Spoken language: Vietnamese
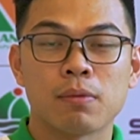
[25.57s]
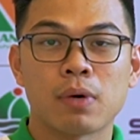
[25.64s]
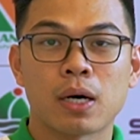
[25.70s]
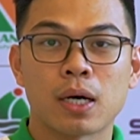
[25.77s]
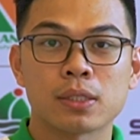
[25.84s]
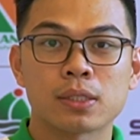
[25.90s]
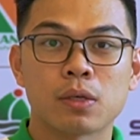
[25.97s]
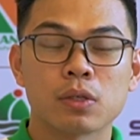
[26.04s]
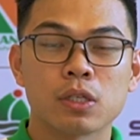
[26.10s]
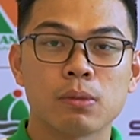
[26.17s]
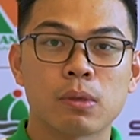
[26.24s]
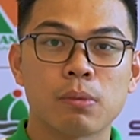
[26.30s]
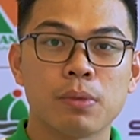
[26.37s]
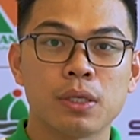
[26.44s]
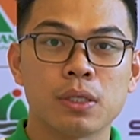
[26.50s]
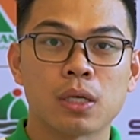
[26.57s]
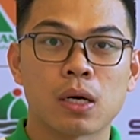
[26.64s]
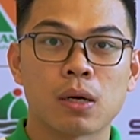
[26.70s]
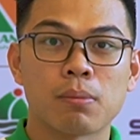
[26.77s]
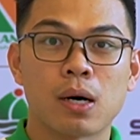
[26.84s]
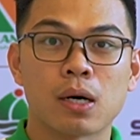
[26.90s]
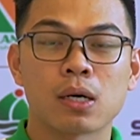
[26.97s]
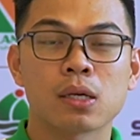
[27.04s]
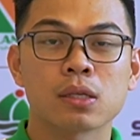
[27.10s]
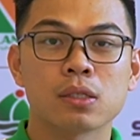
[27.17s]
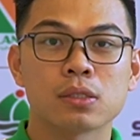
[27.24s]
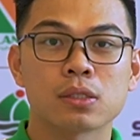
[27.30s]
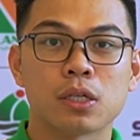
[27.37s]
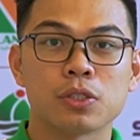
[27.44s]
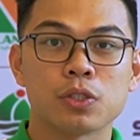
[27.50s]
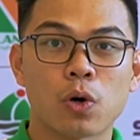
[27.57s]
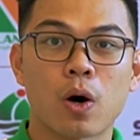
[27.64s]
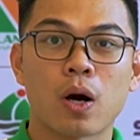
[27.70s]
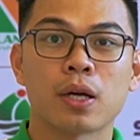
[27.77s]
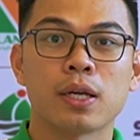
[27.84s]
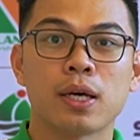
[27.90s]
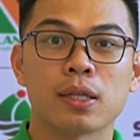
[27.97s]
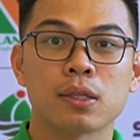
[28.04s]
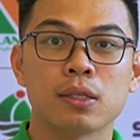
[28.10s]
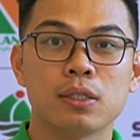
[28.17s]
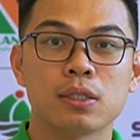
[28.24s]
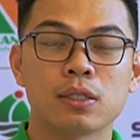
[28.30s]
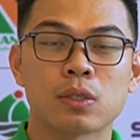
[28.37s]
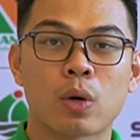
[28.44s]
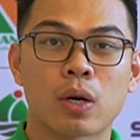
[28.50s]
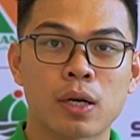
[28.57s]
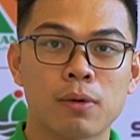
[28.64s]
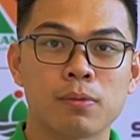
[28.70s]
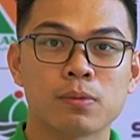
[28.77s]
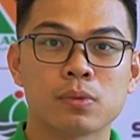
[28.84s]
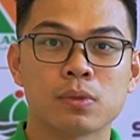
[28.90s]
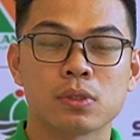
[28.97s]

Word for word: và sau khi mà mình à, mở các cơ sở nhỏ để tự hoạt động